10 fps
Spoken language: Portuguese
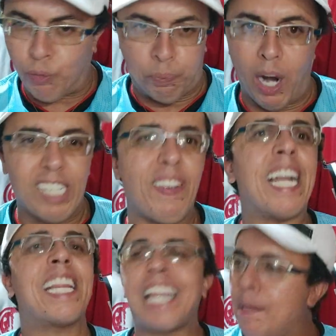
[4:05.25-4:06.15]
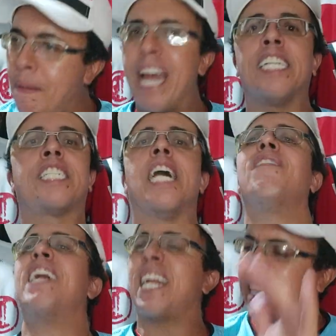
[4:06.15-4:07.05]
esporte vai dar trabalho esse ano,
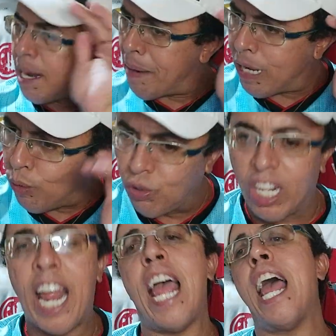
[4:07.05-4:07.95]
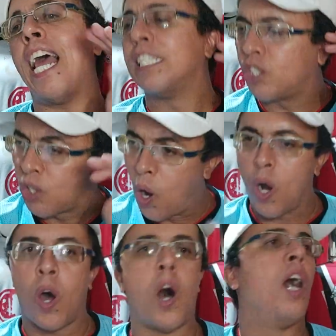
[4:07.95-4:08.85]
vai dar trabalho com Trellis,
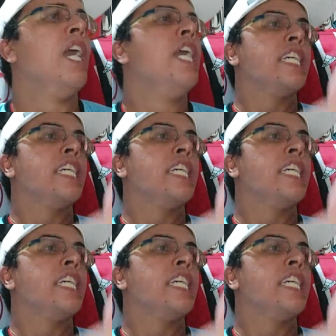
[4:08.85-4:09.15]
Toró.